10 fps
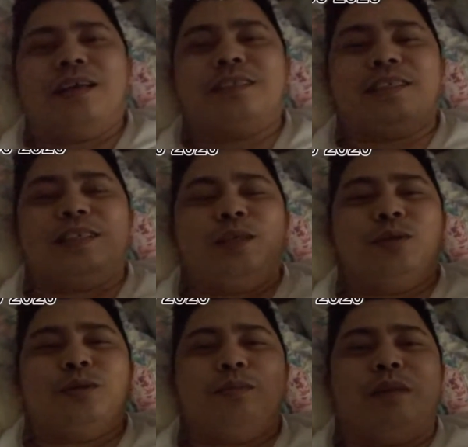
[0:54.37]
kasi sa
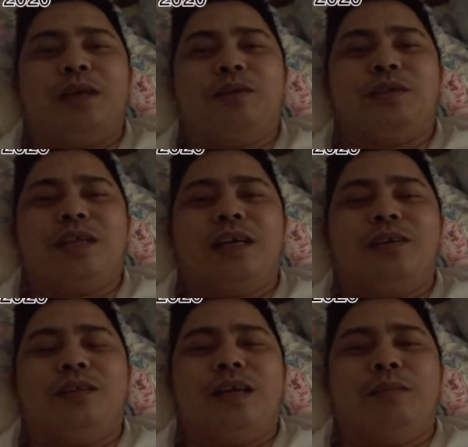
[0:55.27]
YouTube meron siyang
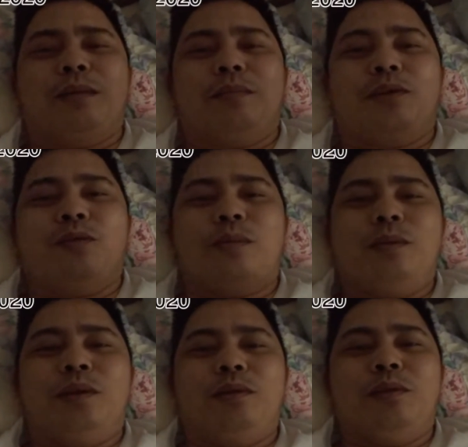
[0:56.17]
ano, dapat makuha
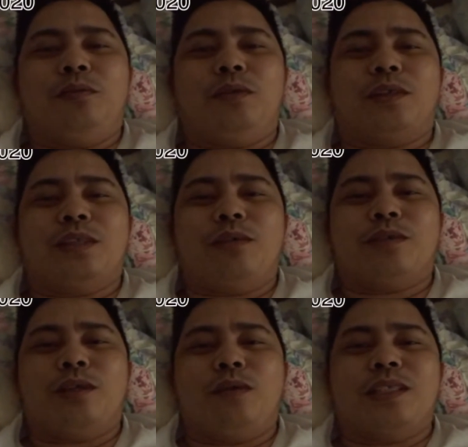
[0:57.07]
mo daw yung
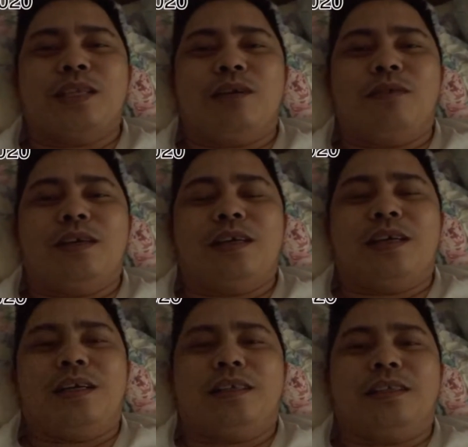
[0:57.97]
4,000 watts hour
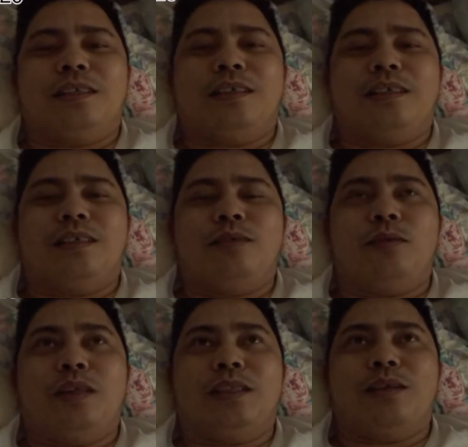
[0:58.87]
at uh, ah,
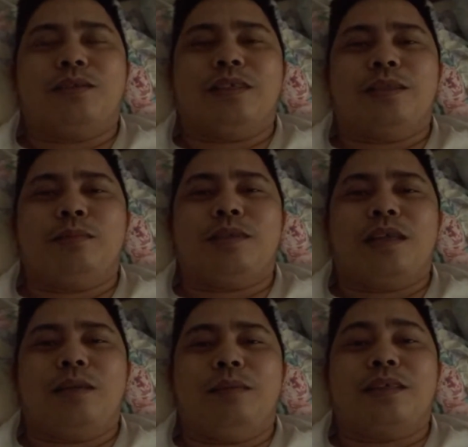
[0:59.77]
1,000
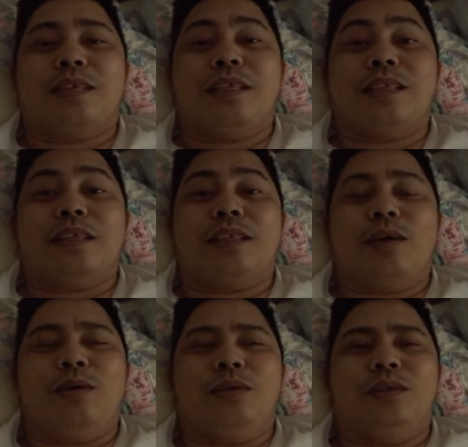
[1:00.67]
subscribers sa isang
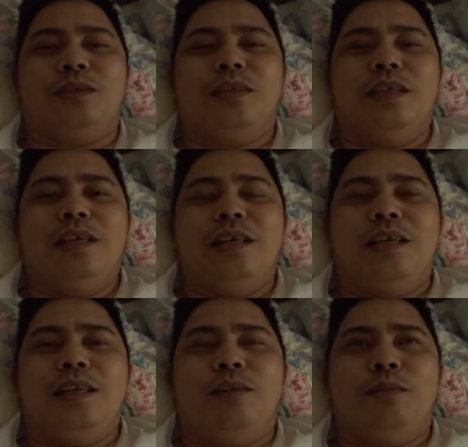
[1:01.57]
taon.
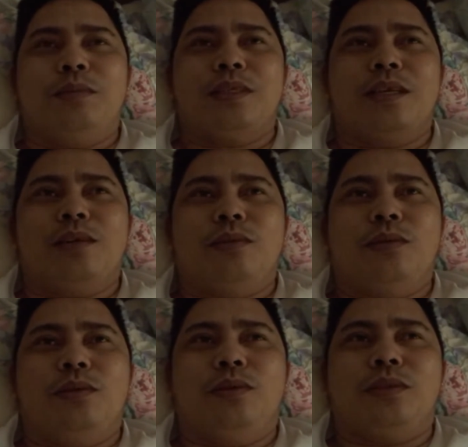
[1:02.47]
Eh, nagumpisa ako
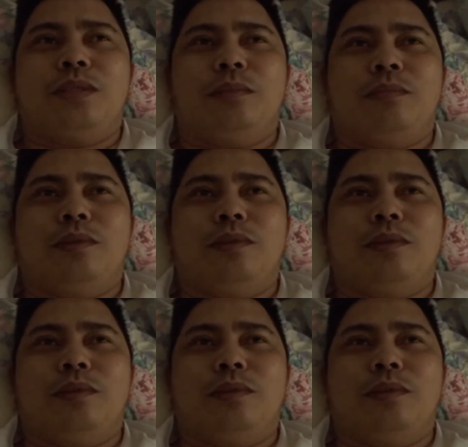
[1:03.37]
August, set,